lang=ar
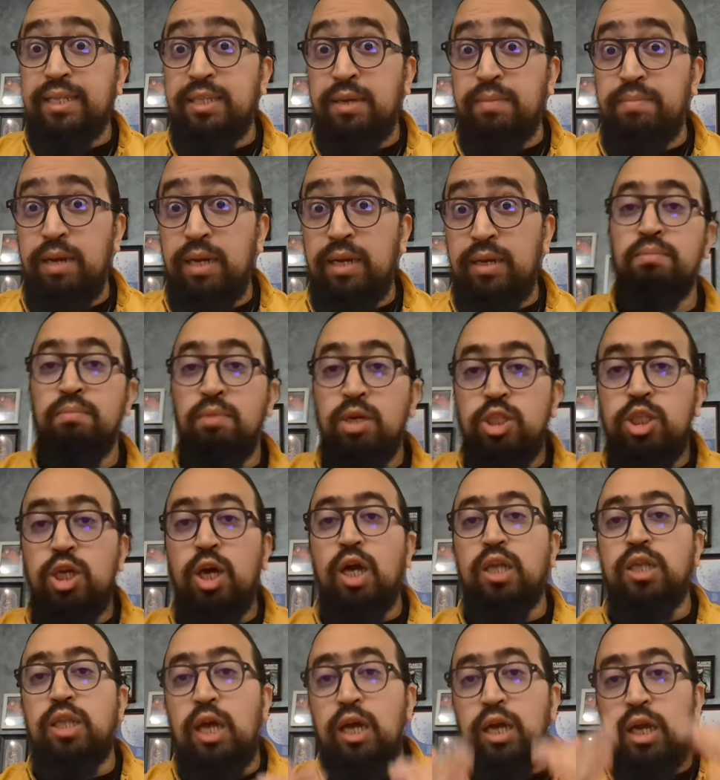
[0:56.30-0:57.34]
تكمل ماشي
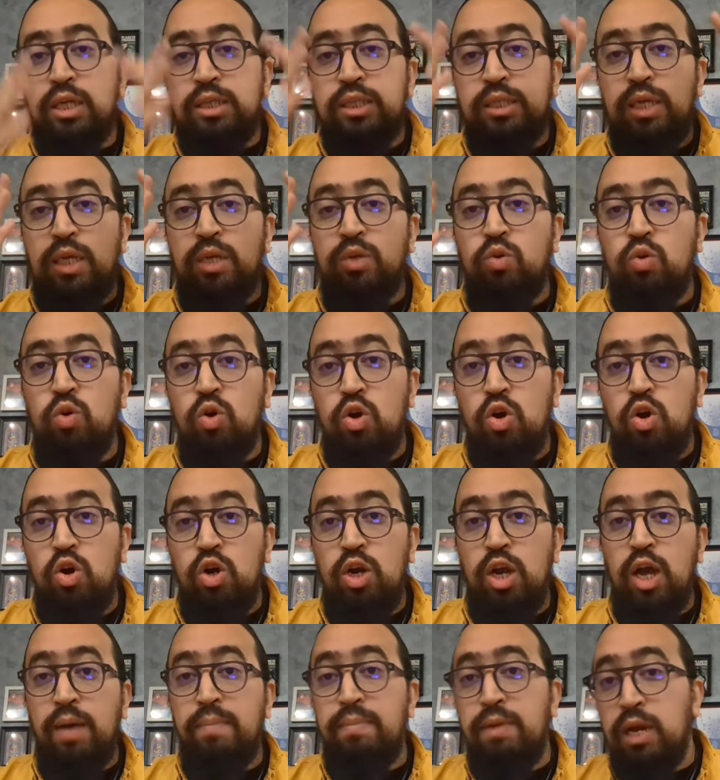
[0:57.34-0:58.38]
قطع على السين
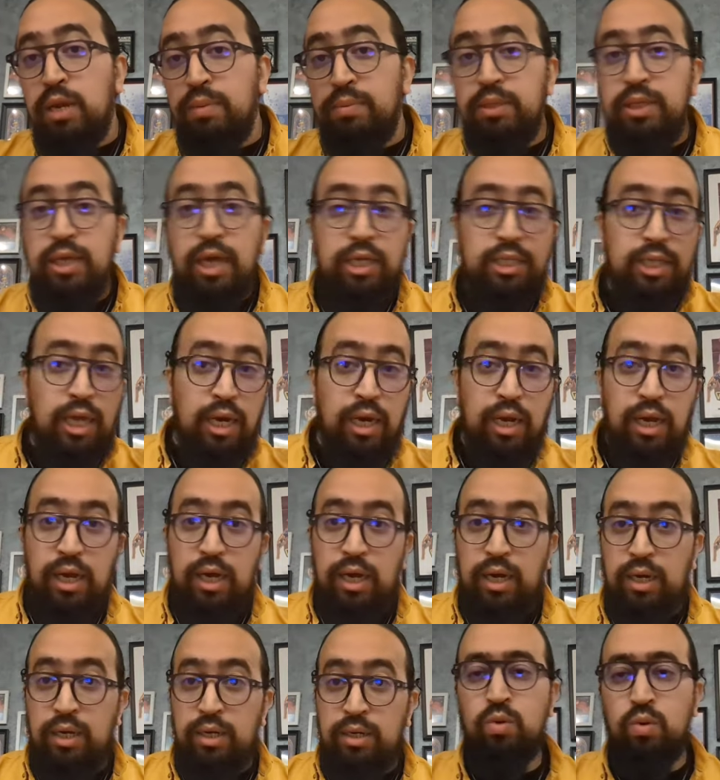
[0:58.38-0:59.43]
كلها من البدايه حتى
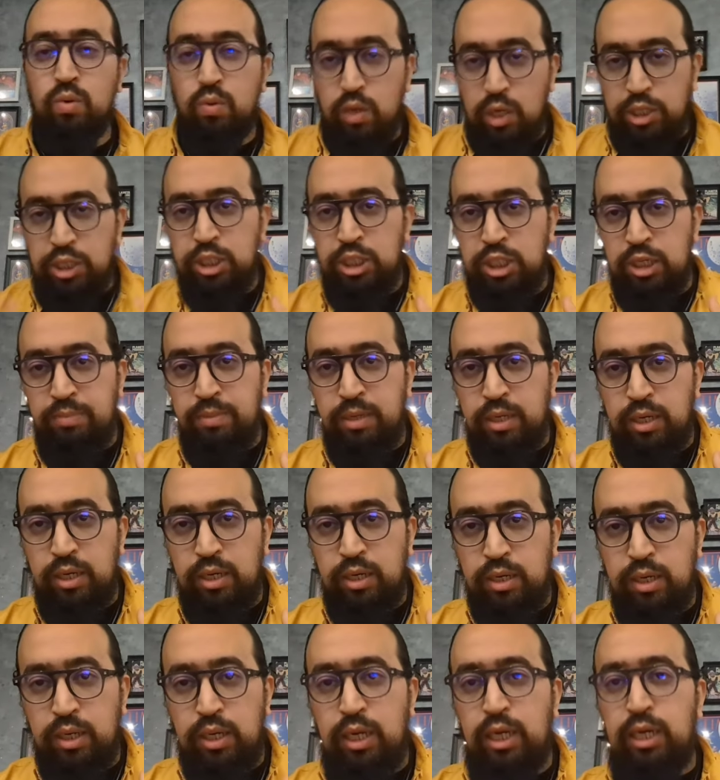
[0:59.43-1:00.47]
الاخر ولا جيتي
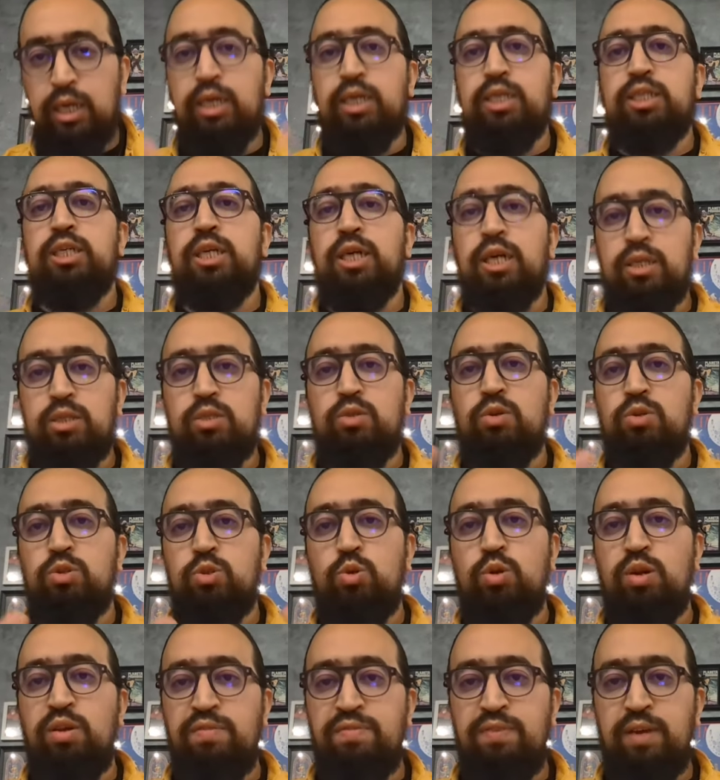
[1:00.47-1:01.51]
مني الا كنتي
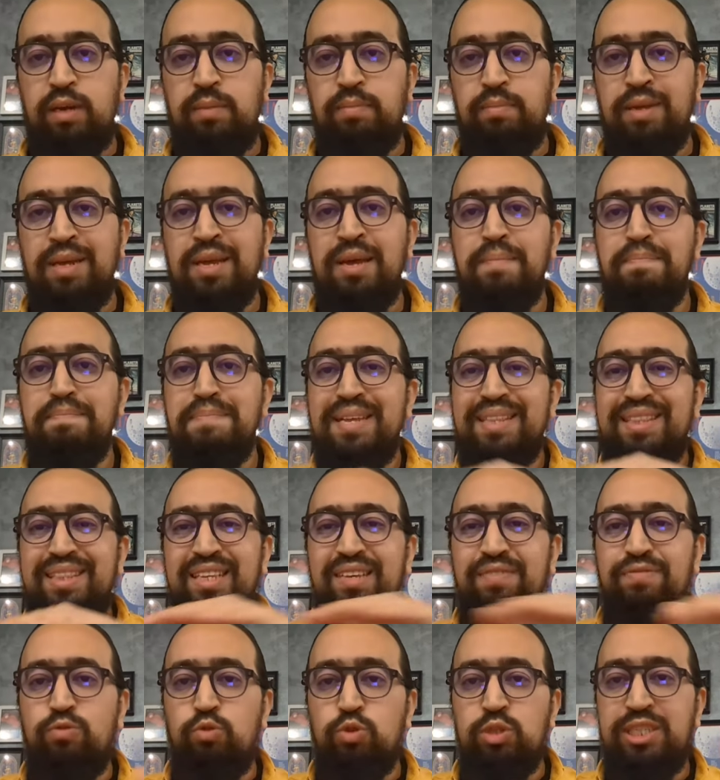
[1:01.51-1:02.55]
غتسونسوري فيلم ما
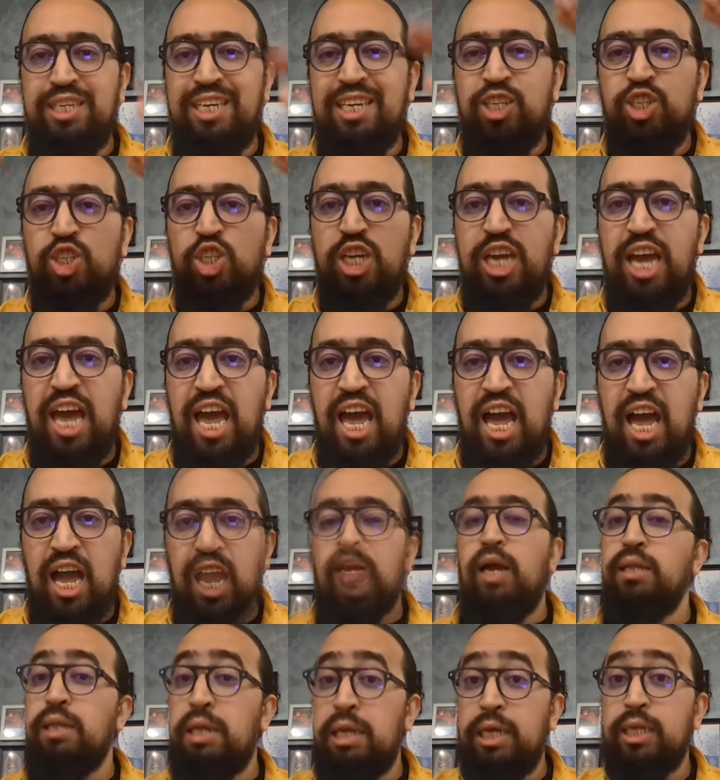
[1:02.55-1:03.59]
ديفوزيهش كاع
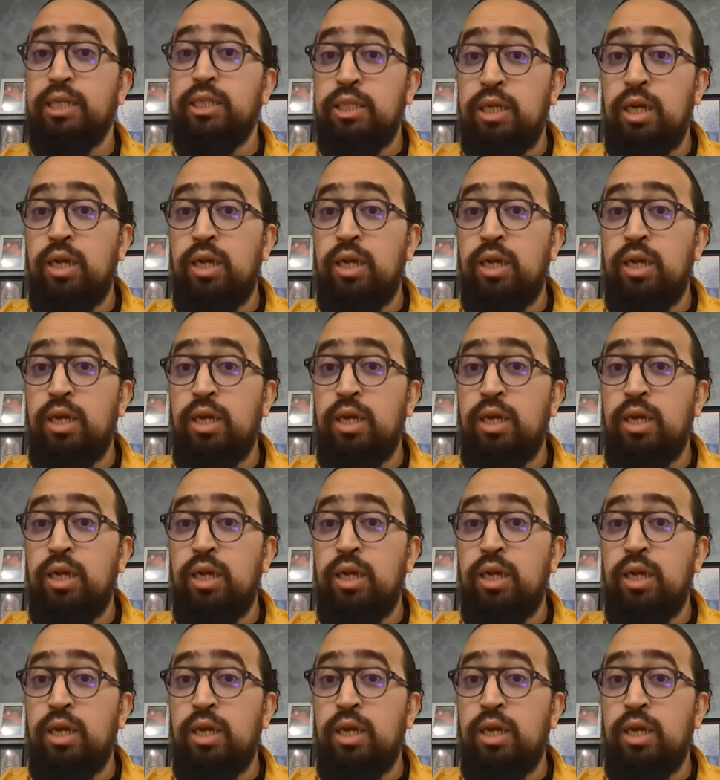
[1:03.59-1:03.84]
انا اللي كنت